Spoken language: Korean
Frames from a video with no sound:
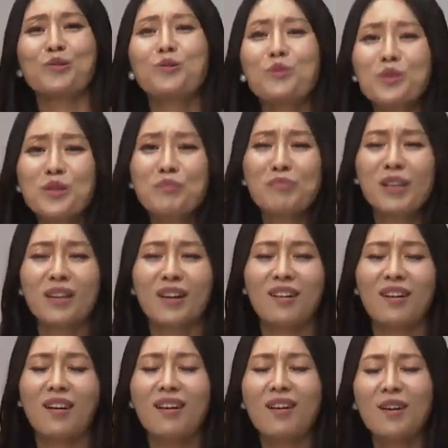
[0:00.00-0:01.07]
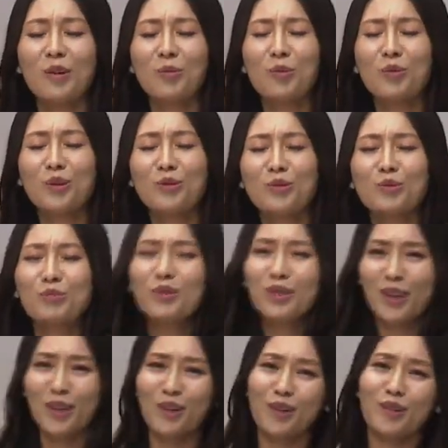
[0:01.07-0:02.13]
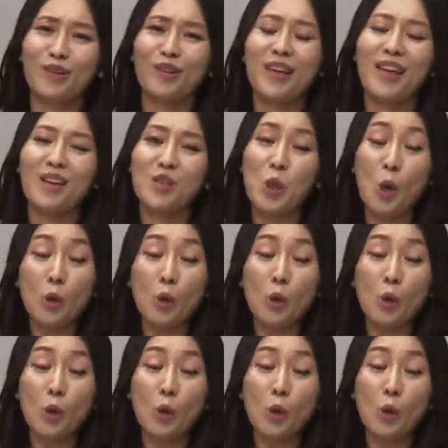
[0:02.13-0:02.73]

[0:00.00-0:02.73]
또 있습니다. 이거 보기도 좀 그래요. 예,